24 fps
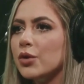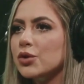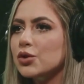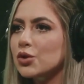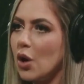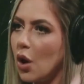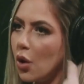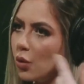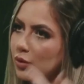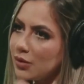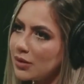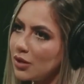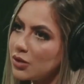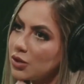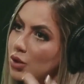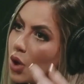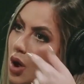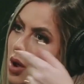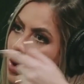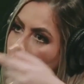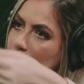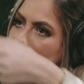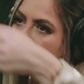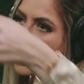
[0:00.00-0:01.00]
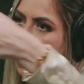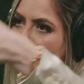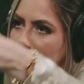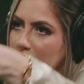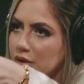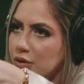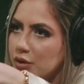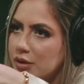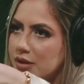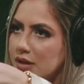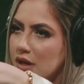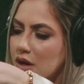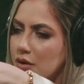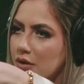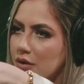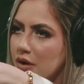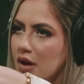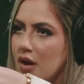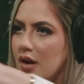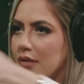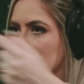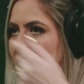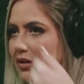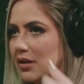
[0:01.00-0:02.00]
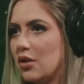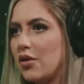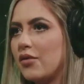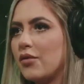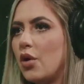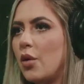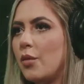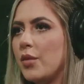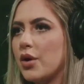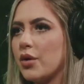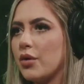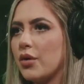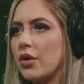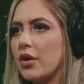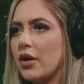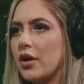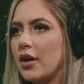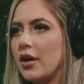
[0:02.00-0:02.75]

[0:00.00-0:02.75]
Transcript: Só, um, só eu salvando o seu, você não vê o meu.